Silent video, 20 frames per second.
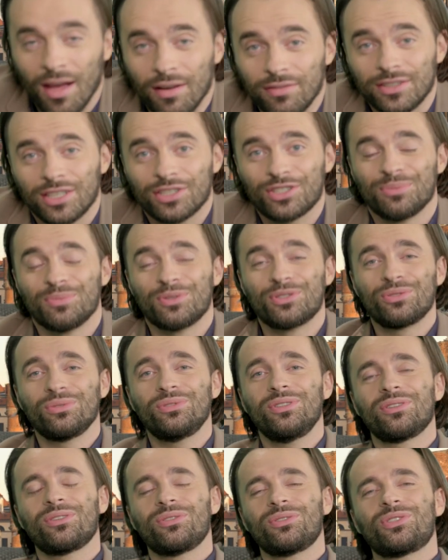W naszym
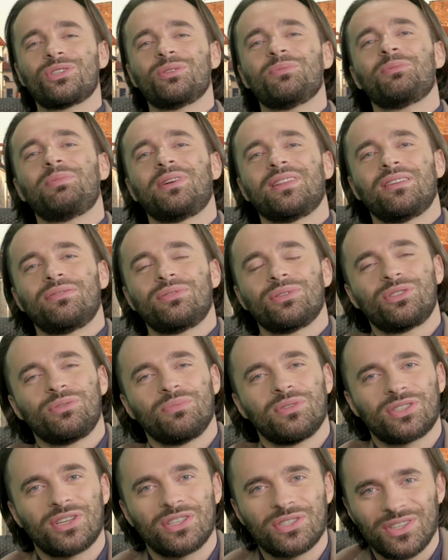studio gościmy pana
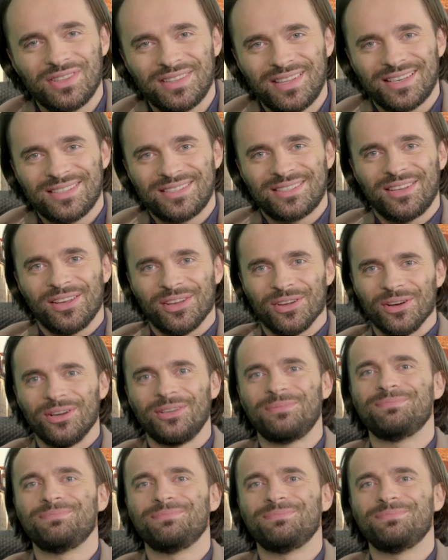Włodzimierza Ziętarskiego,